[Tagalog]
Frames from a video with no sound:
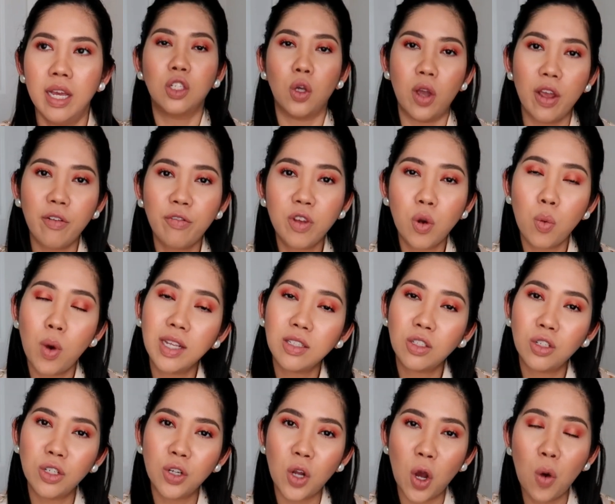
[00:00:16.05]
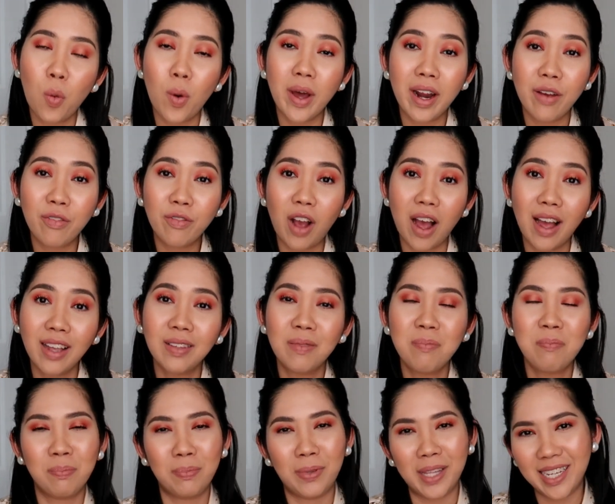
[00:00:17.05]
So if you want to know what I've got,
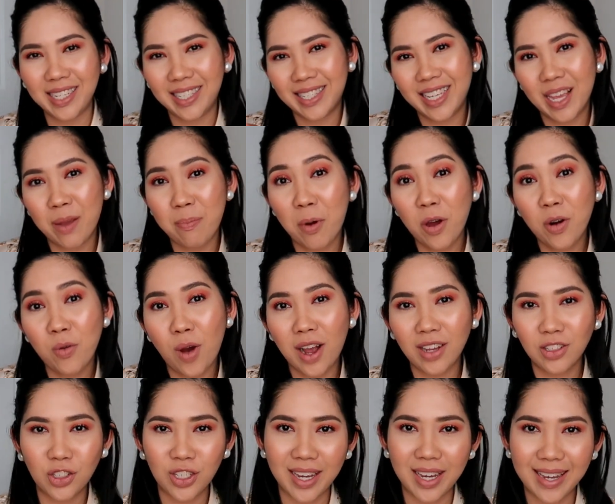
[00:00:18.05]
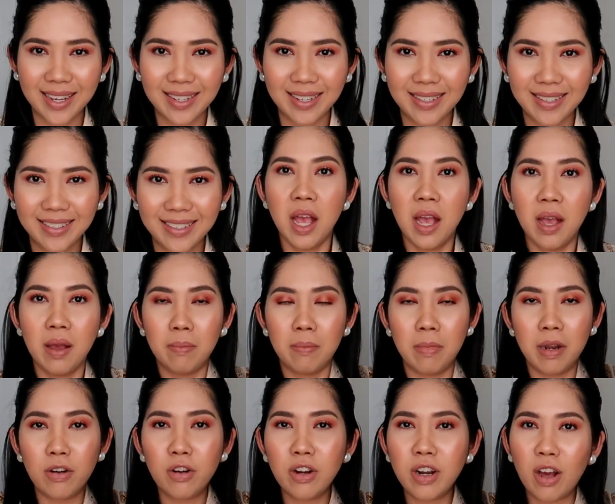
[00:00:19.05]
please keep on watching!
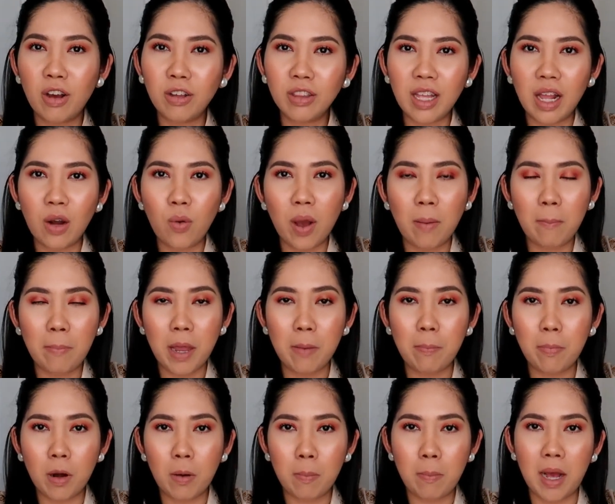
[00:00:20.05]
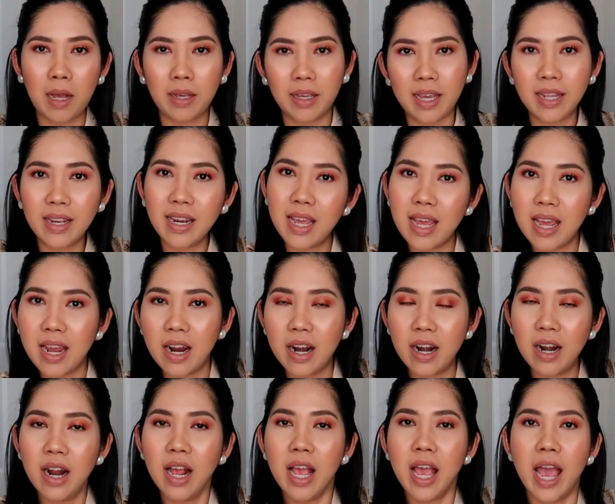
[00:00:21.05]
Meron akong dalawang paper bag in
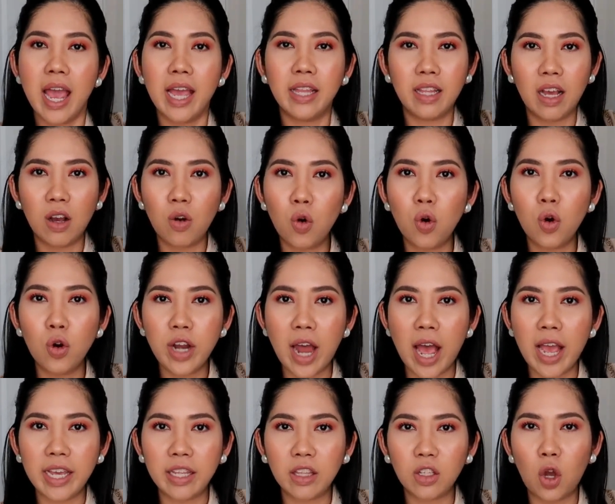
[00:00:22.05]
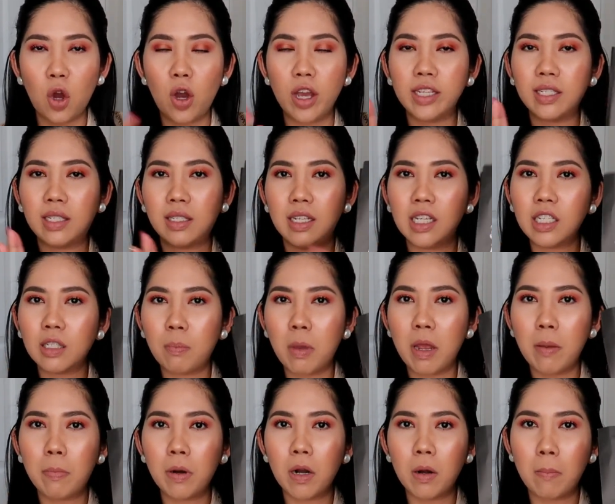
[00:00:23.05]
here. And ang uunahin ko is this
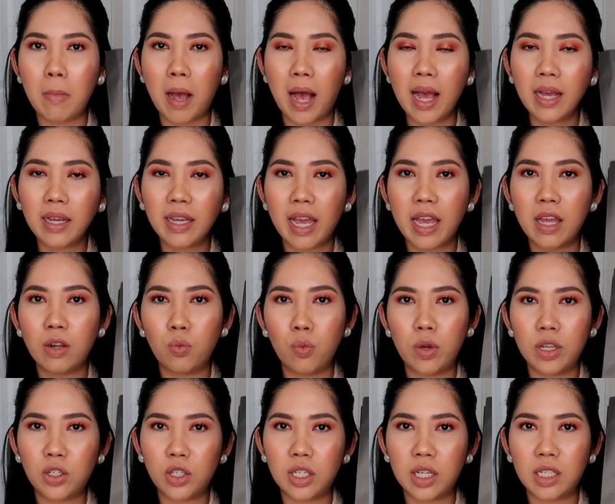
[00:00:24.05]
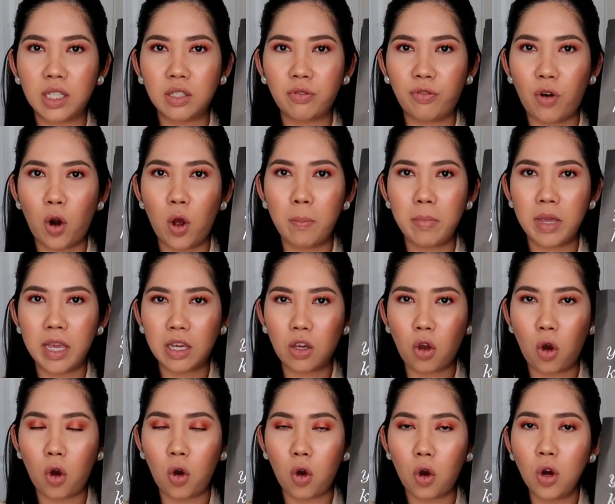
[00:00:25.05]
paper bag and which is from
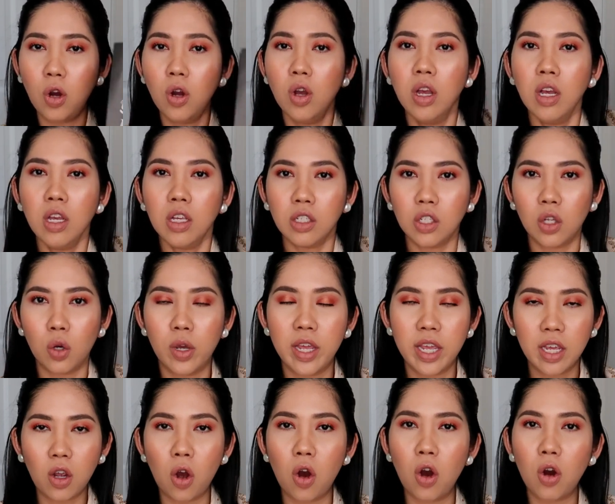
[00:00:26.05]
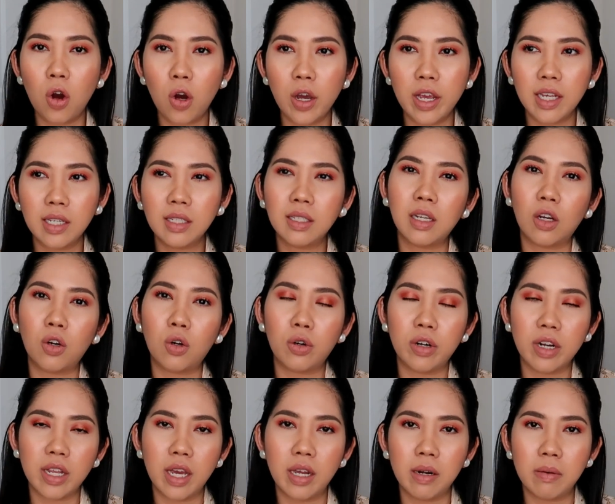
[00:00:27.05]
Hikoko. So Hikoko is a
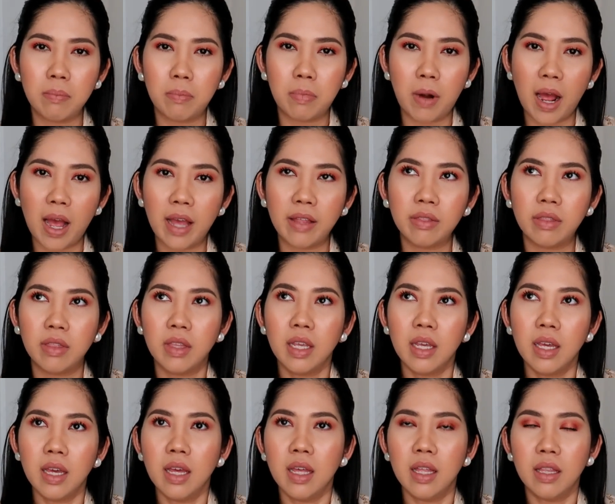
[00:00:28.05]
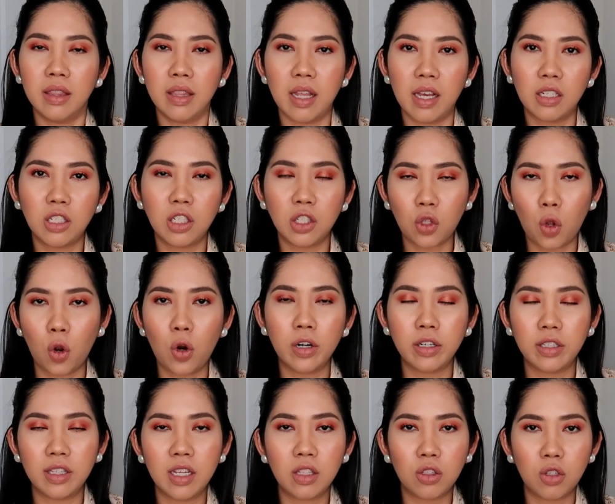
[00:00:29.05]
Korean brand na
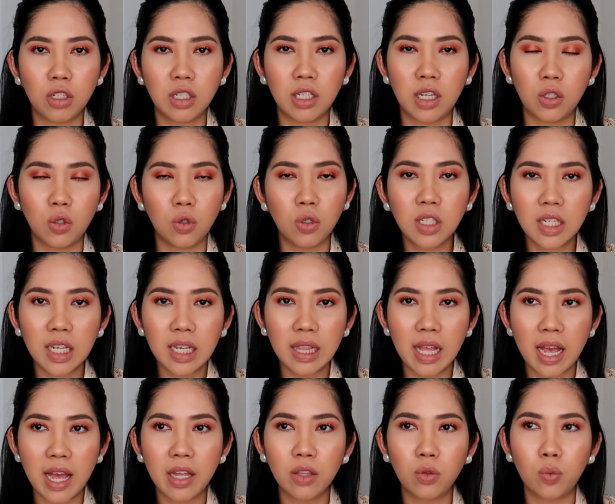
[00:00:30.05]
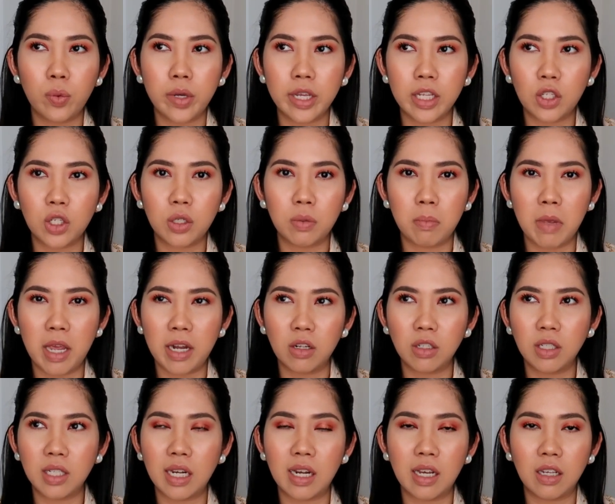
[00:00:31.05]
store dito sa New Zealand which
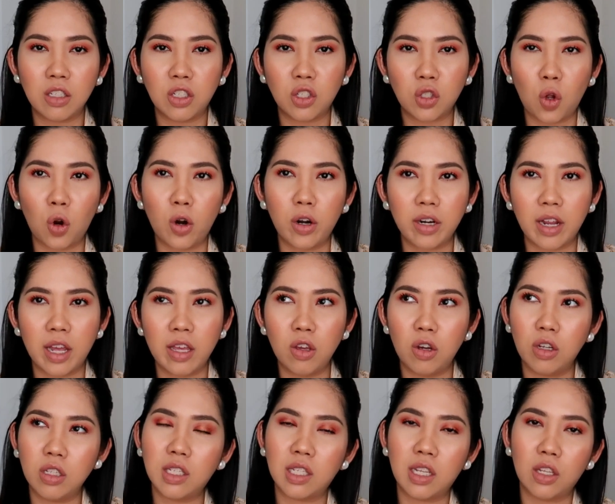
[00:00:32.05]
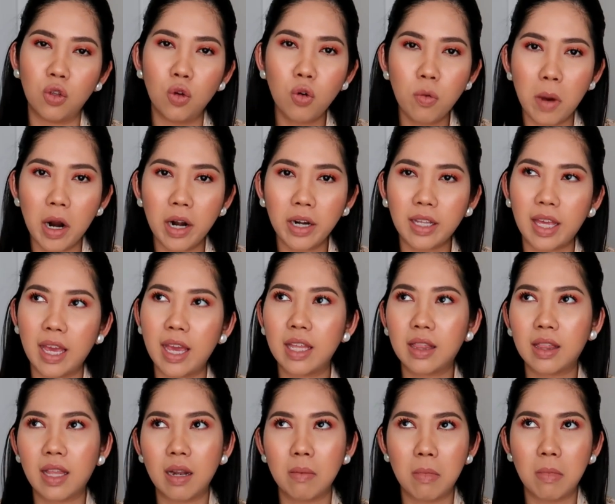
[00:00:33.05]
meron silang store ngayon sa
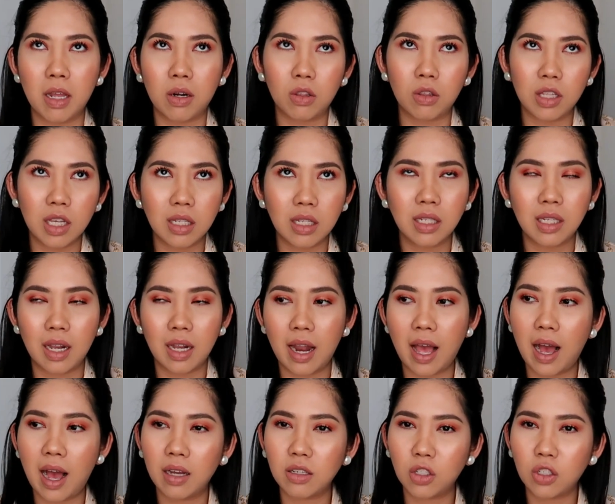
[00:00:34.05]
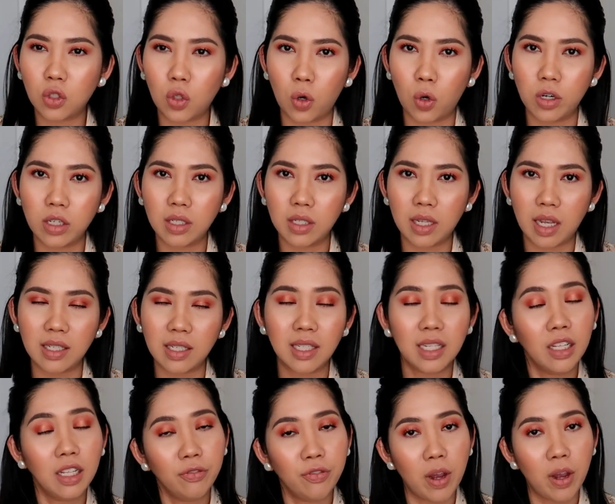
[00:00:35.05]
Newmarket and meron din silang store sa
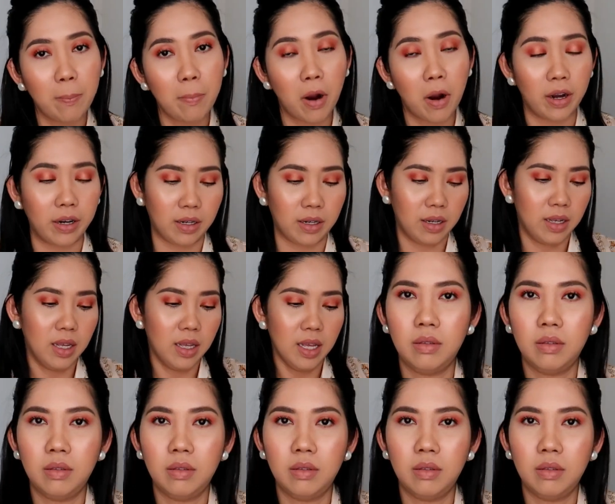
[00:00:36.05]
Sylvia Park.